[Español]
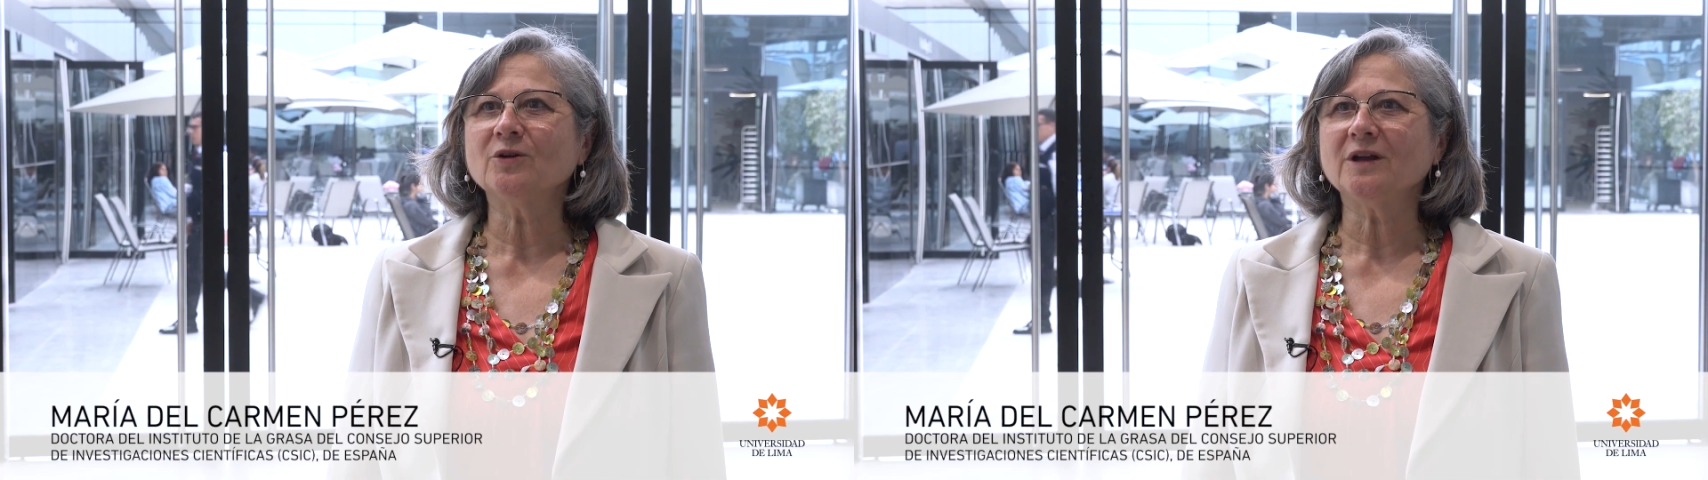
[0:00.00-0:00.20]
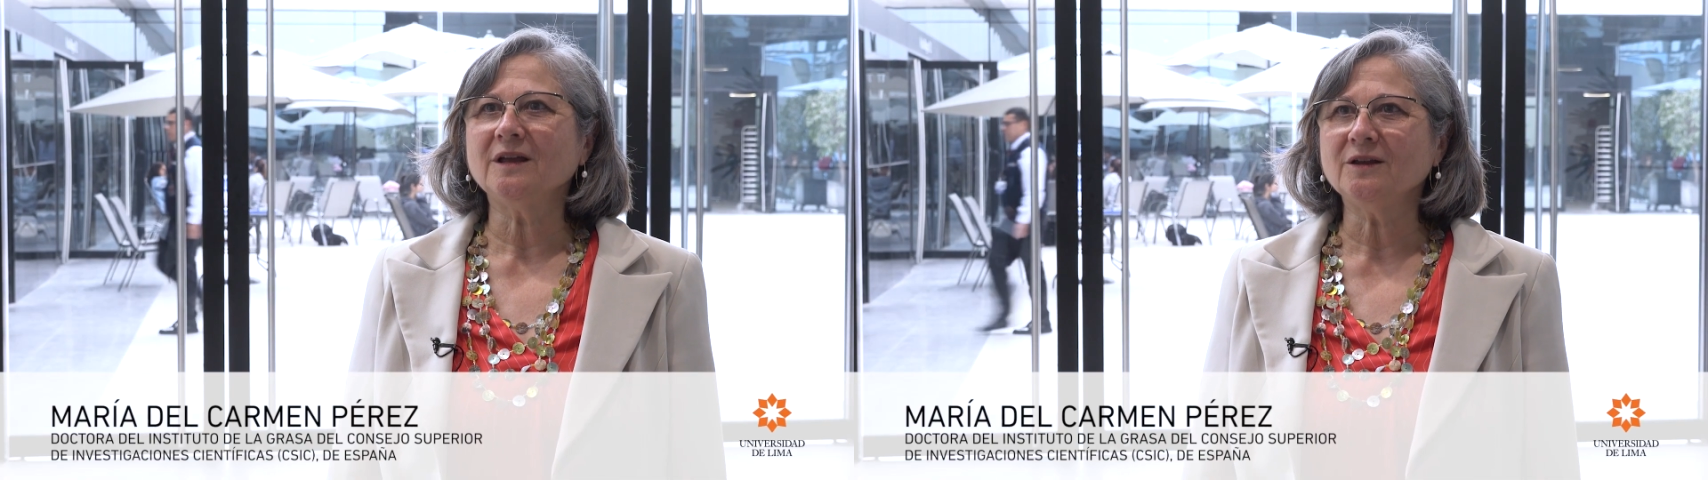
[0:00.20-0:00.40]

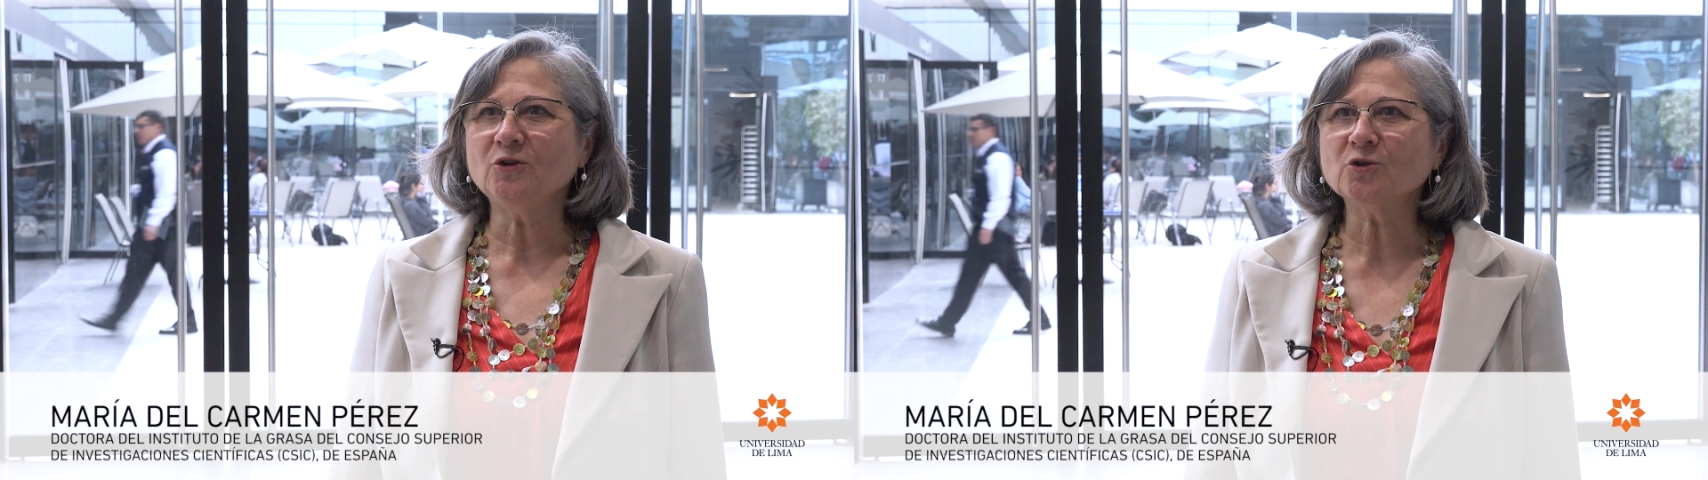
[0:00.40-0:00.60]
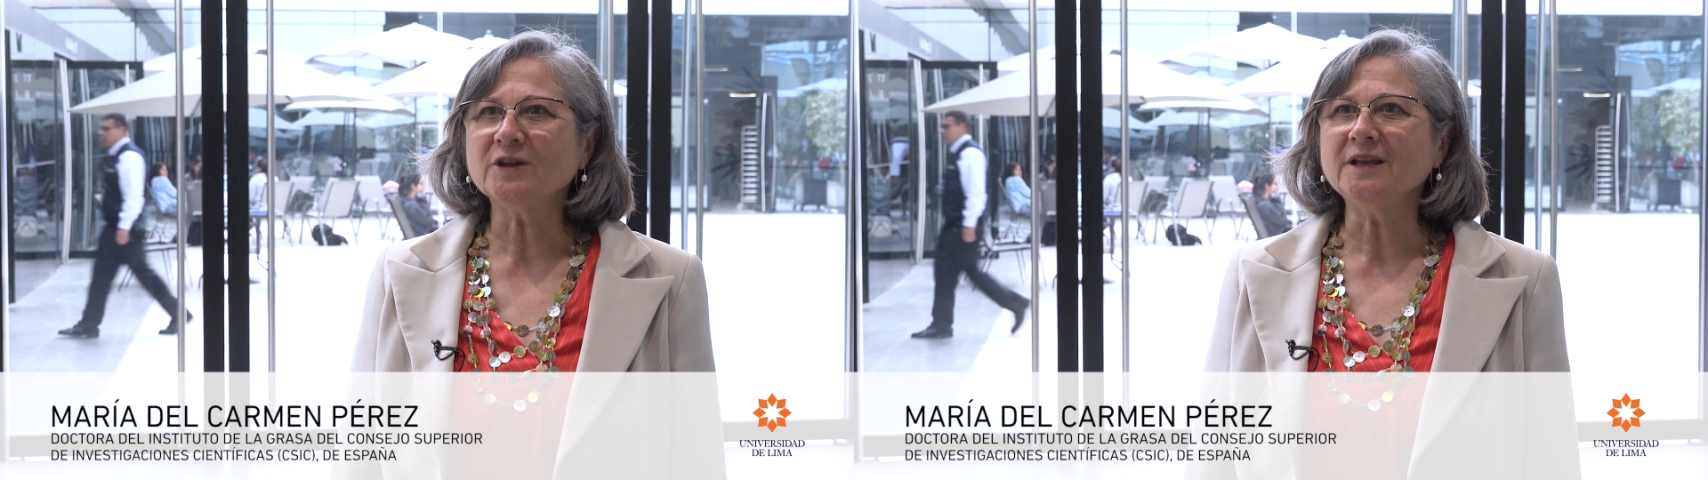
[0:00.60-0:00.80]
lo que
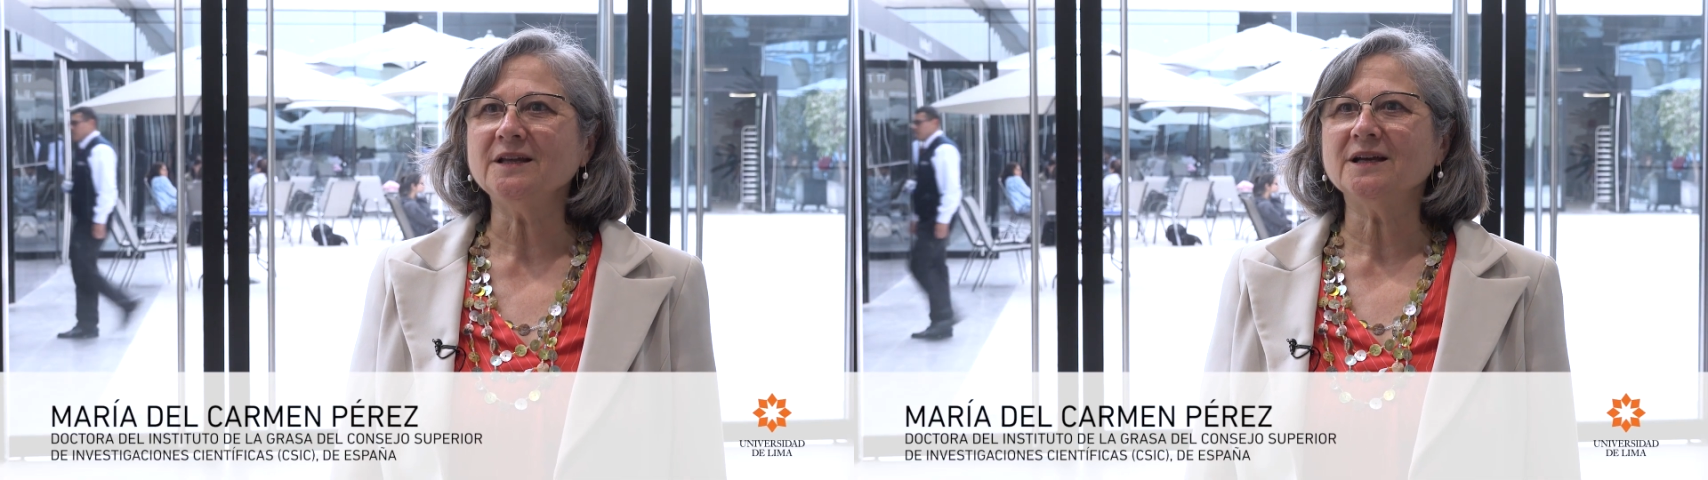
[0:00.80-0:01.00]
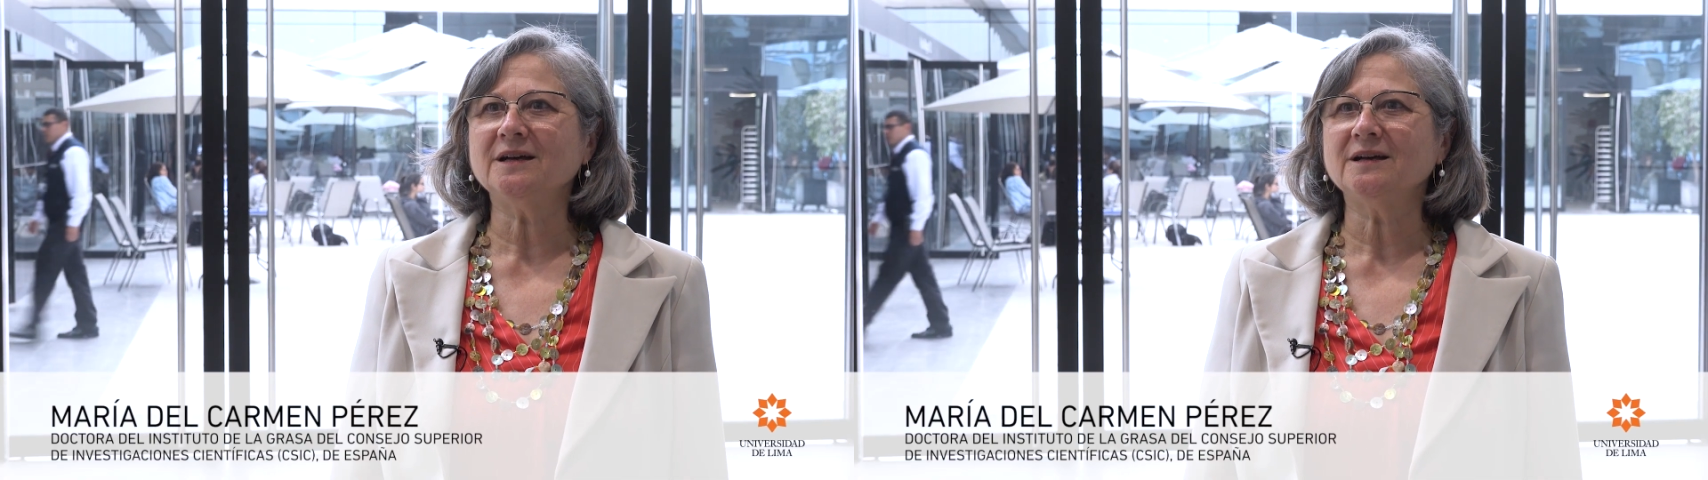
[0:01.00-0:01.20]
yo
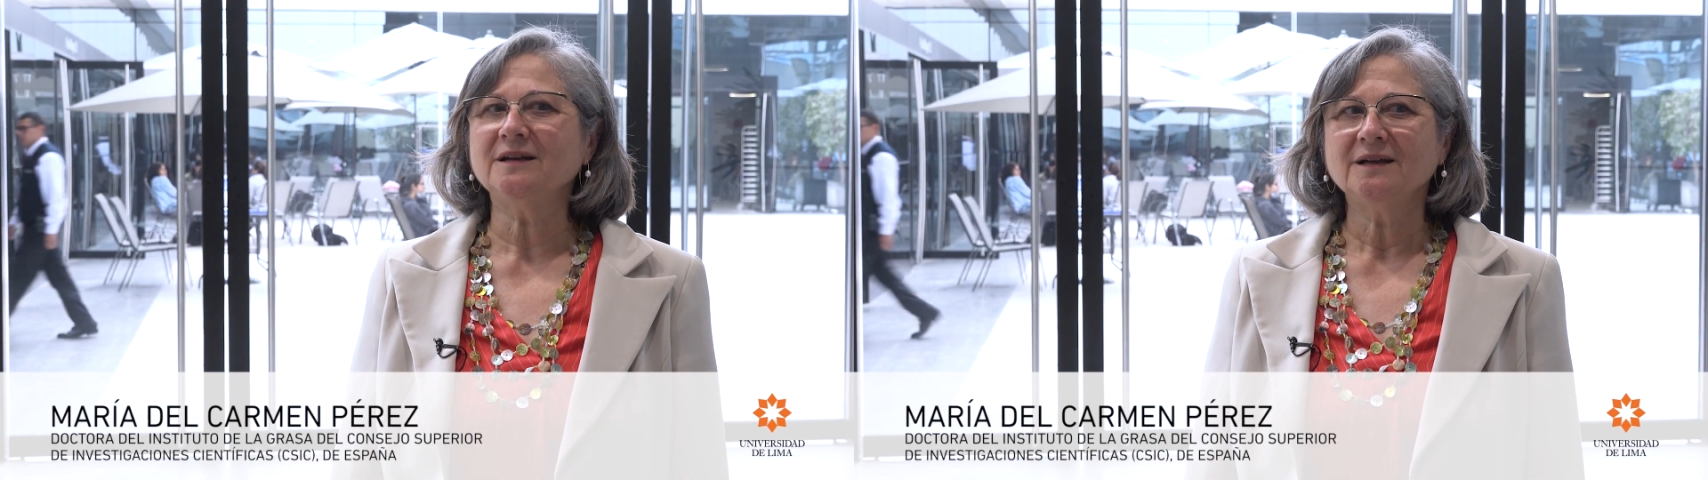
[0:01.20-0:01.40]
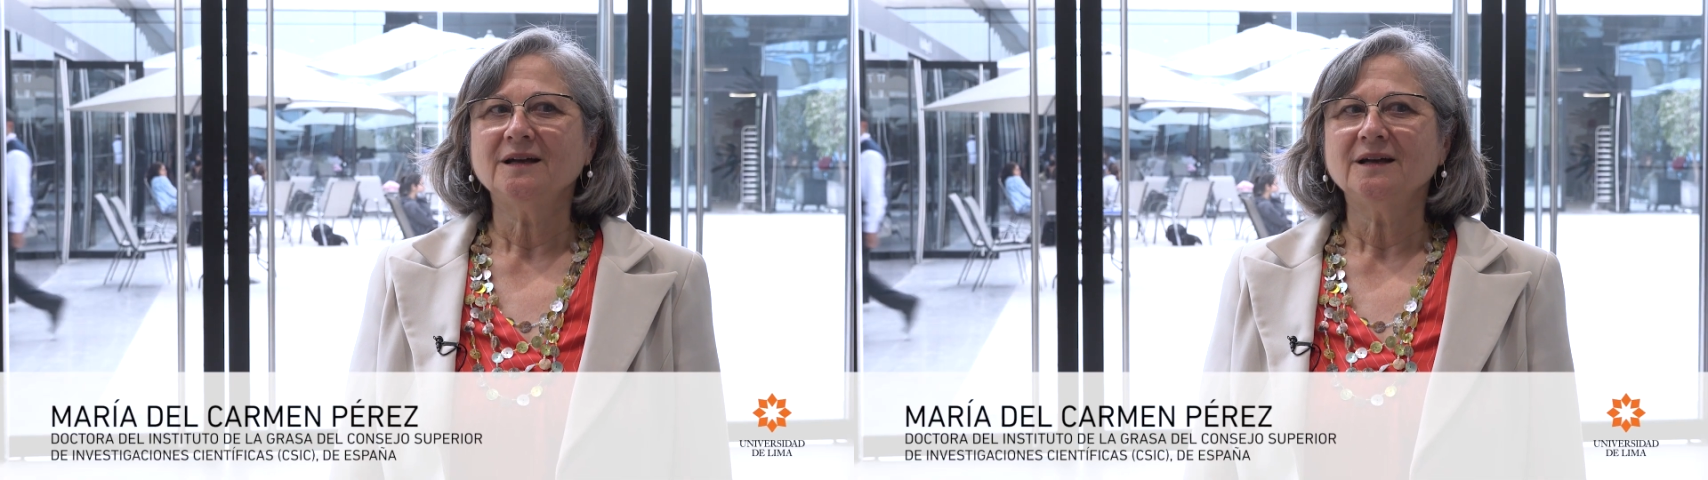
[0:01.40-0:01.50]
tenía